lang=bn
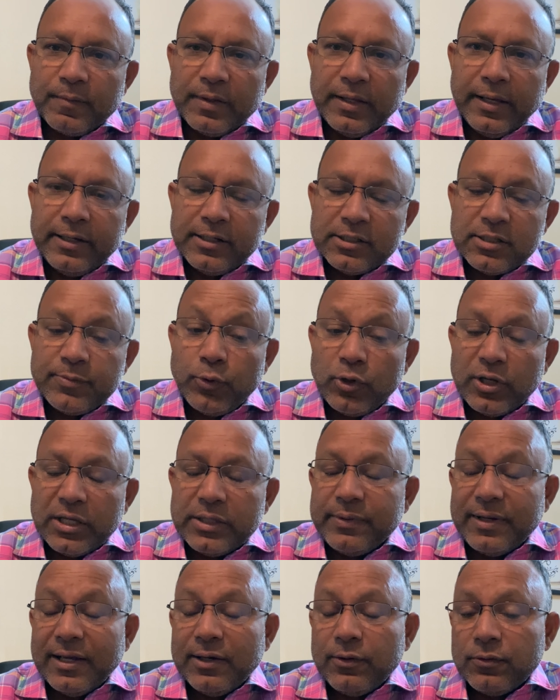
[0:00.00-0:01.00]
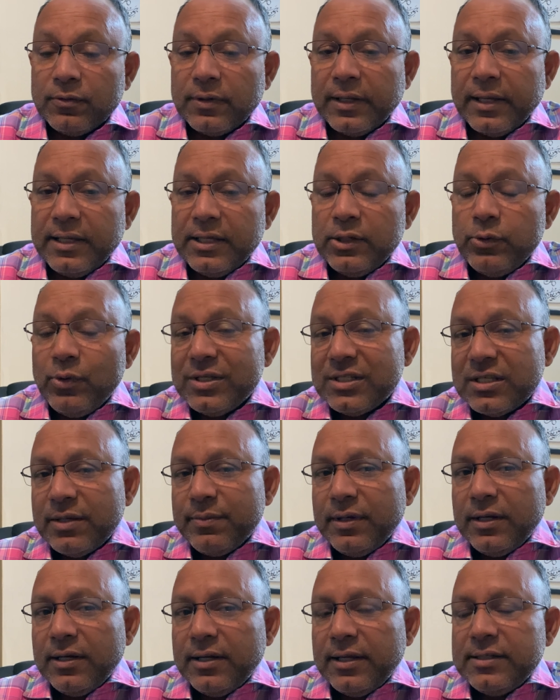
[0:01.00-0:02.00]
এখানে এসে পরীক্ষা দেবেন এখন এই
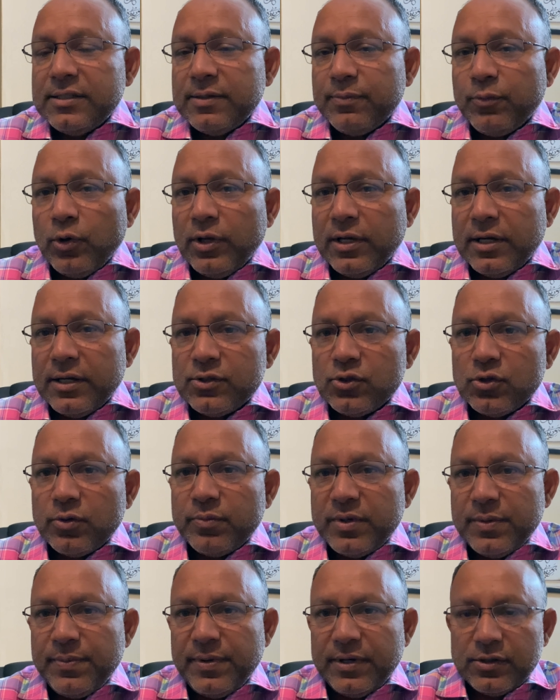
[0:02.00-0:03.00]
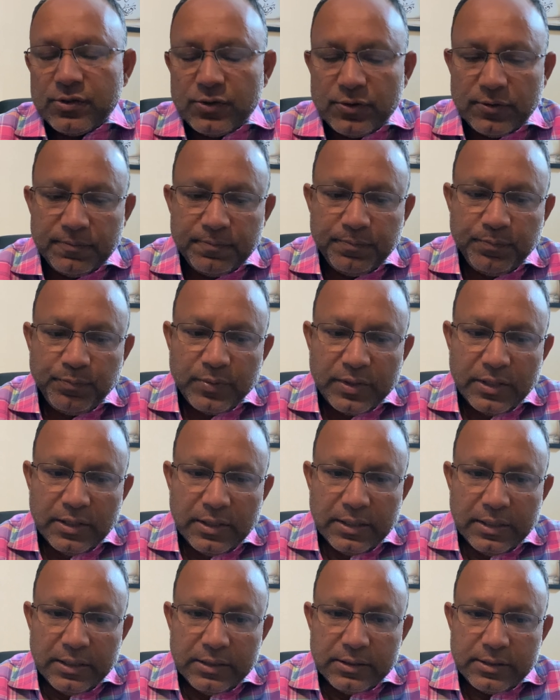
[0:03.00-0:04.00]
ইউএসএমএল এর এই যে পরীক্ষার জন্য প্রিপারেশন
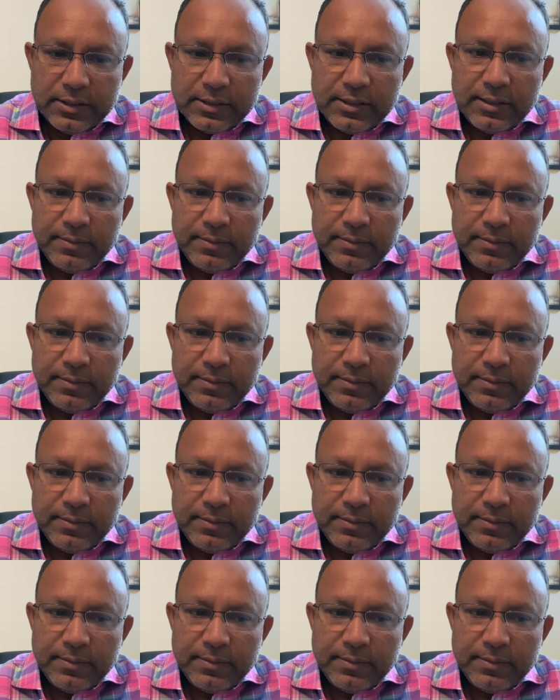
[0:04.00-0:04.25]
সেটা